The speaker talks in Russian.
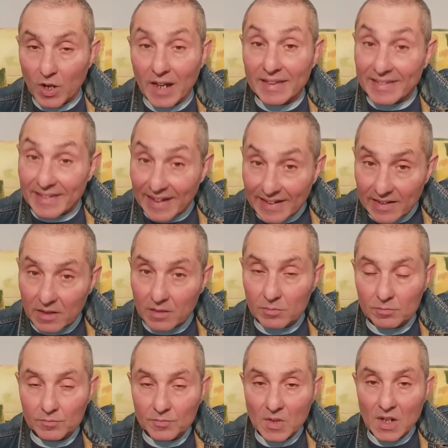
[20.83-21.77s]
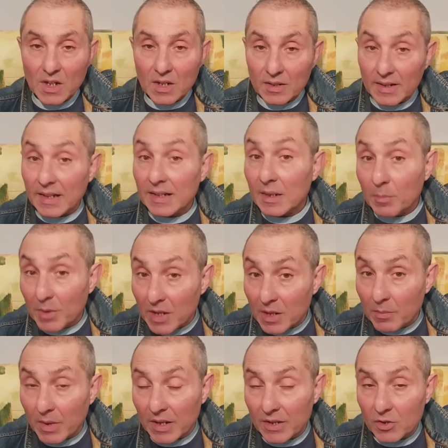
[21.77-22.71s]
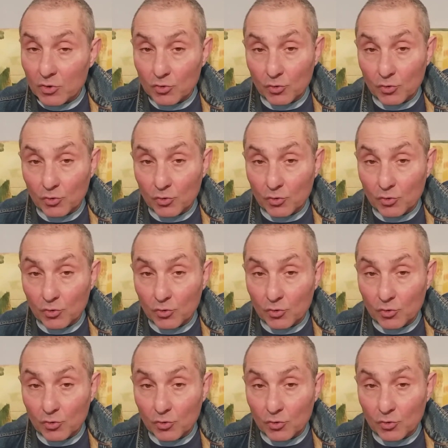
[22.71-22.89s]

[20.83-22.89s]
Однако, надо понимать,